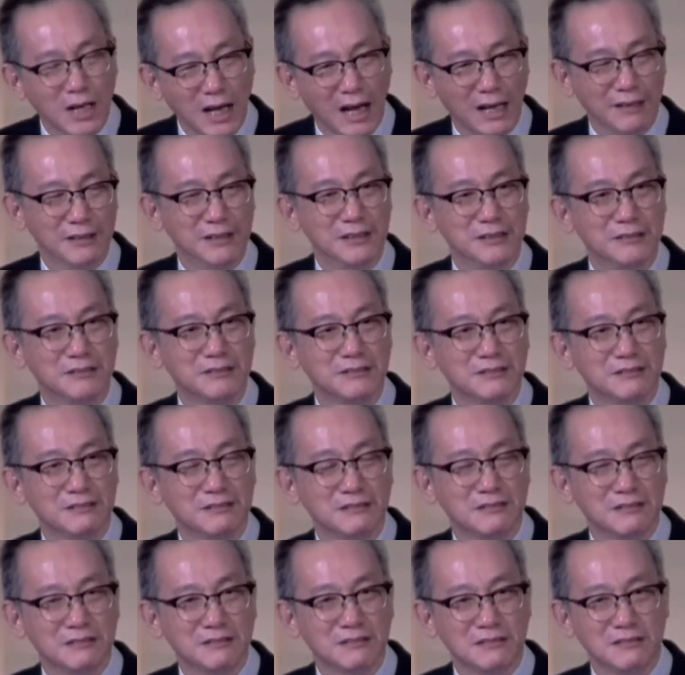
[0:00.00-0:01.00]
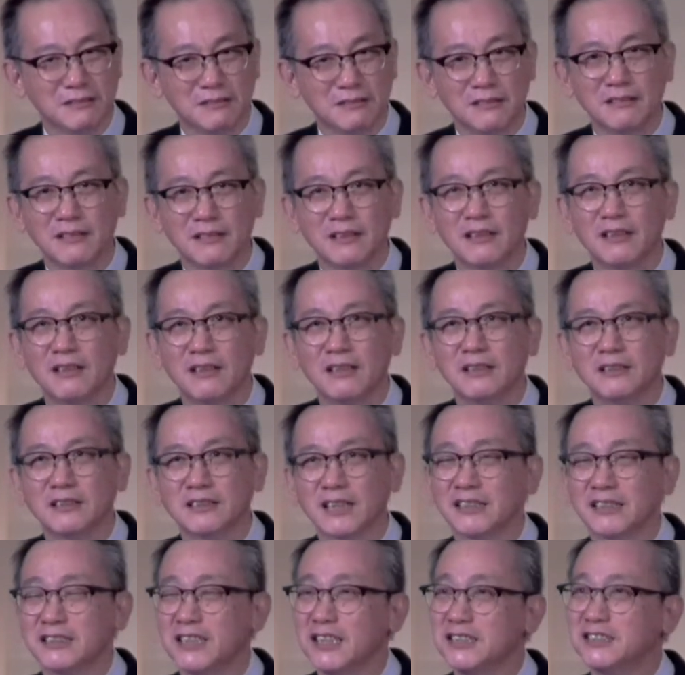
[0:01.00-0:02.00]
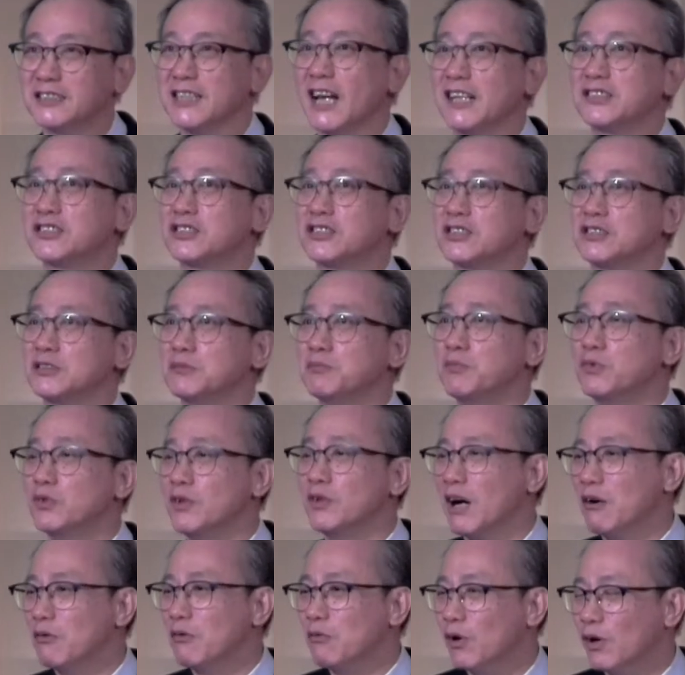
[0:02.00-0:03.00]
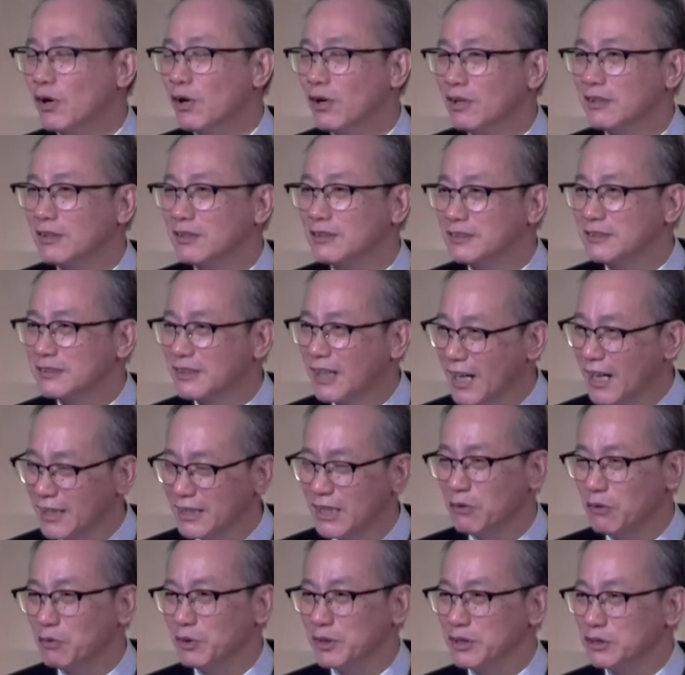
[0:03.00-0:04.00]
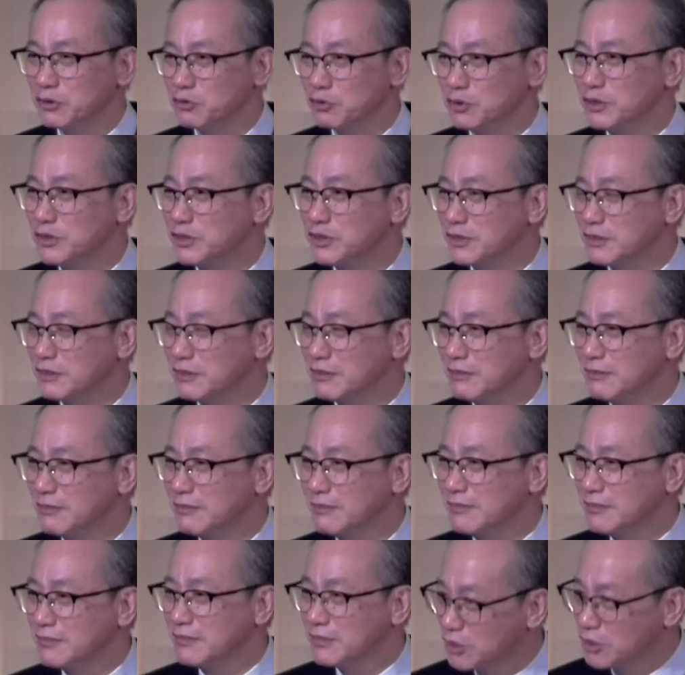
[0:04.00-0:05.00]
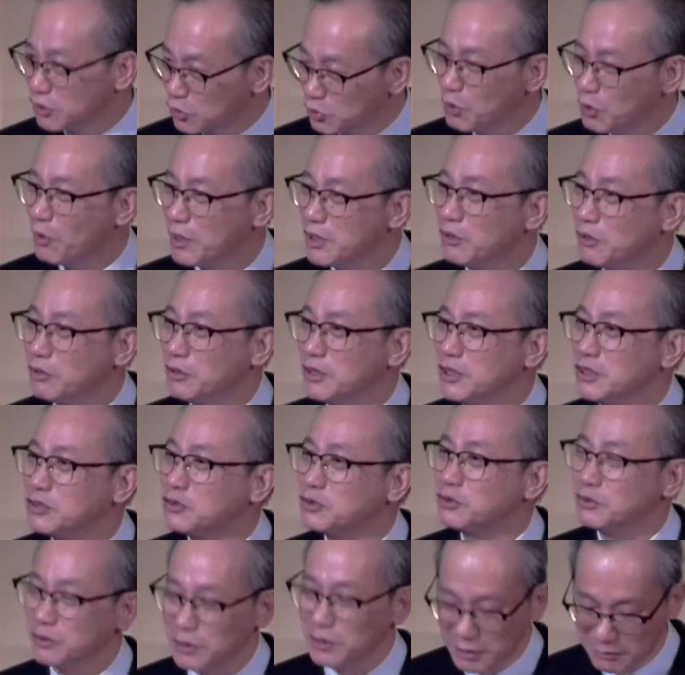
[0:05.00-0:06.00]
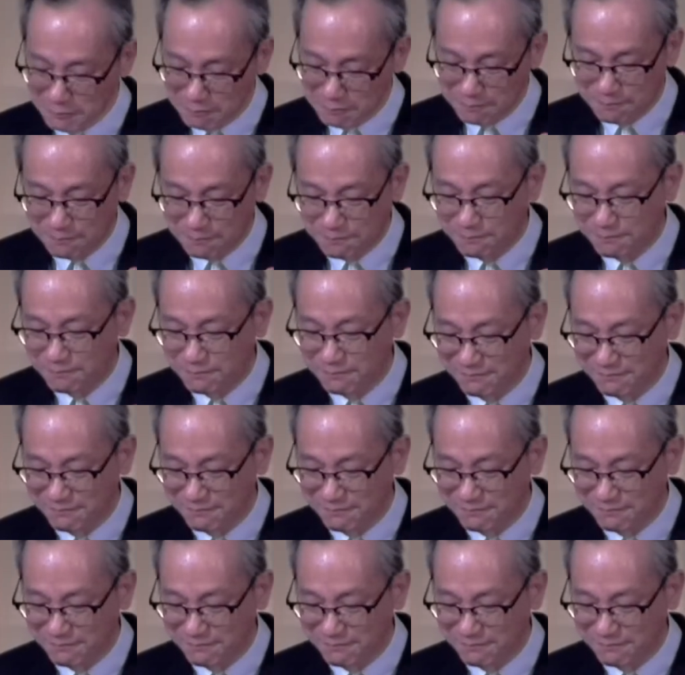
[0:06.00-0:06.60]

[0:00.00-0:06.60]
我感恩，上帝暂时不让我看到我的孙子，是对我有益处的。